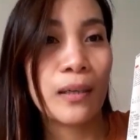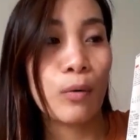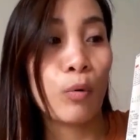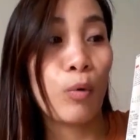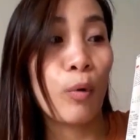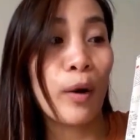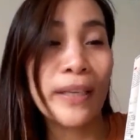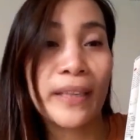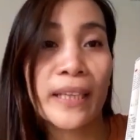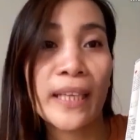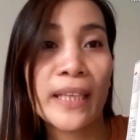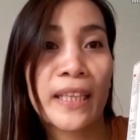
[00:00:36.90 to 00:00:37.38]

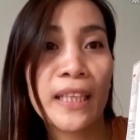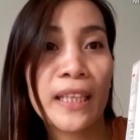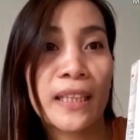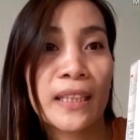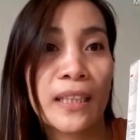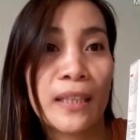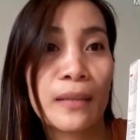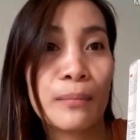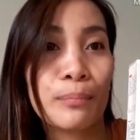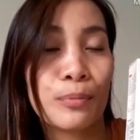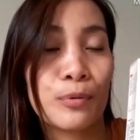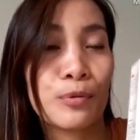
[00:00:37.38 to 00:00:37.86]
whitening
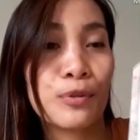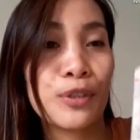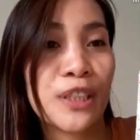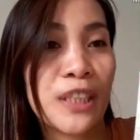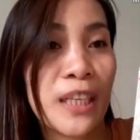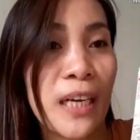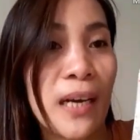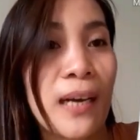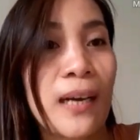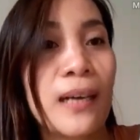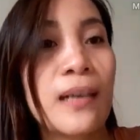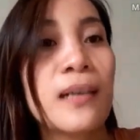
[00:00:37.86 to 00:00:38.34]
din po
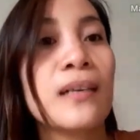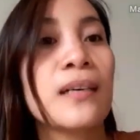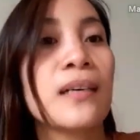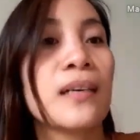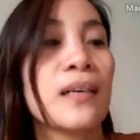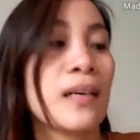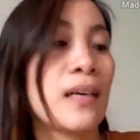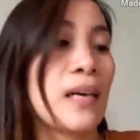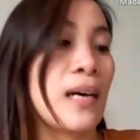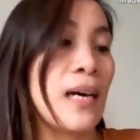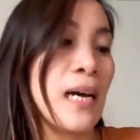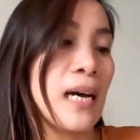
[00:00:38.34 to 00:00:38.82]
siya
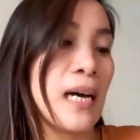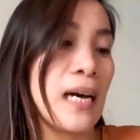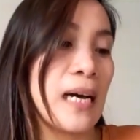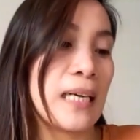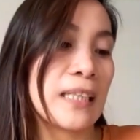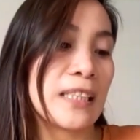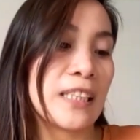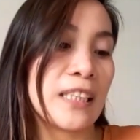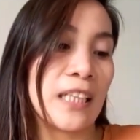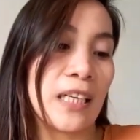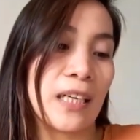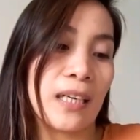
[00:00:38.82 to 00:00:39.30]

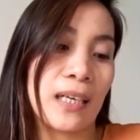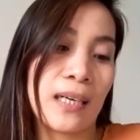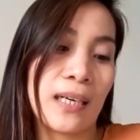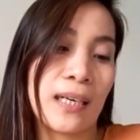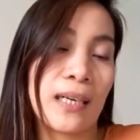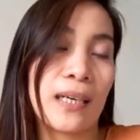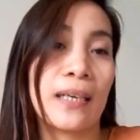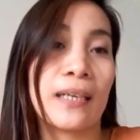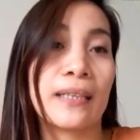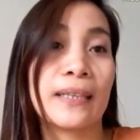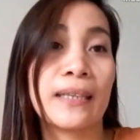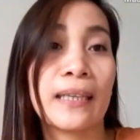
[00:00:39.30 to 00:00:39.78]
at
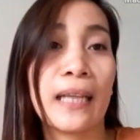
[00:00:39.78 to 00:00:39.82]
saka,